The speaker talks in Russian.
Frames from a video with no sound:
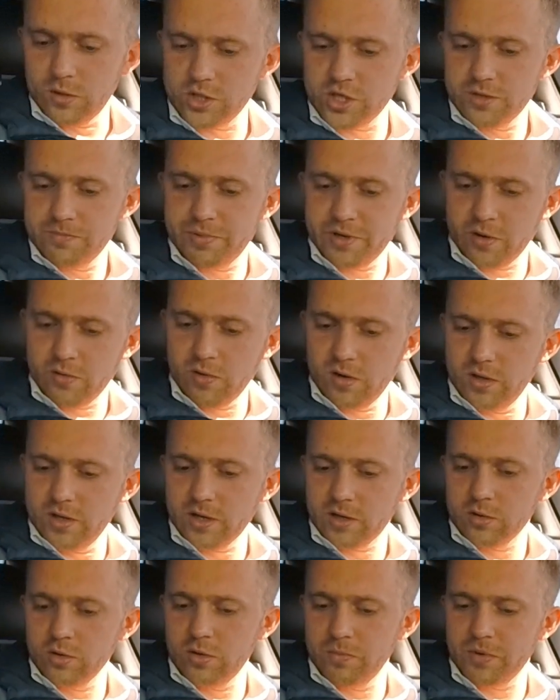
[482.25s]
Очень
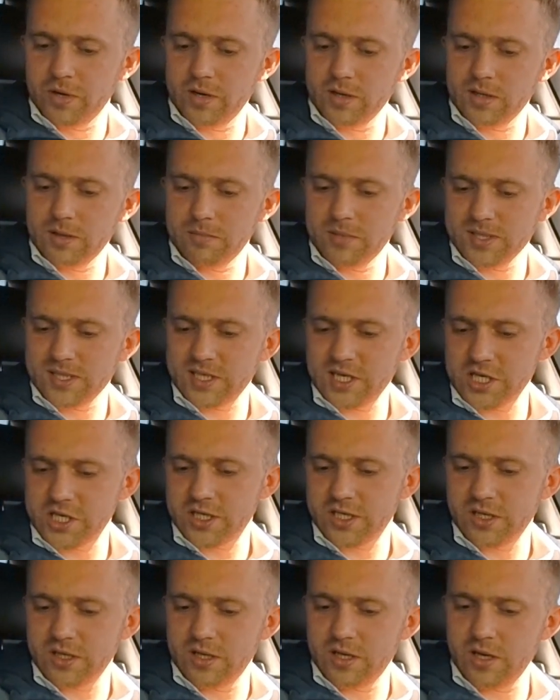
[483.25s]
прикольная кнопка, это
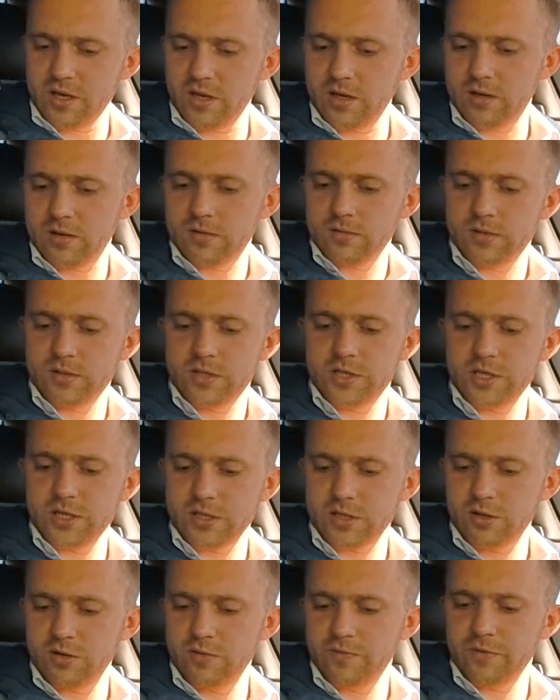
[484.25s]
массаж сидений.
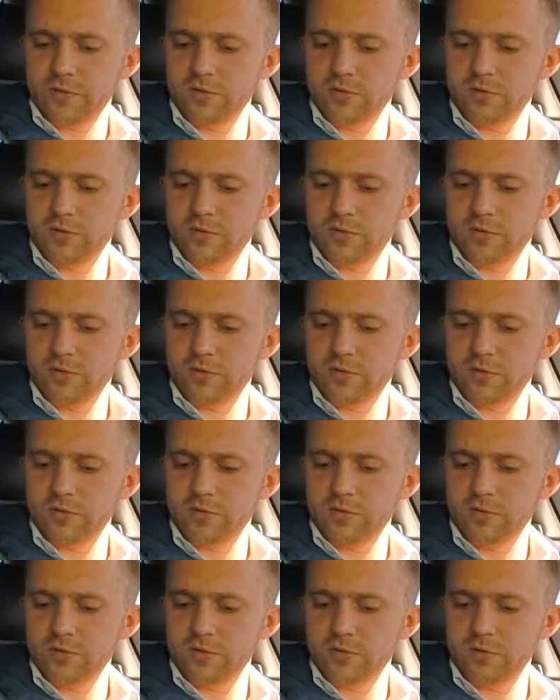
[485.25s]
Сейчас ее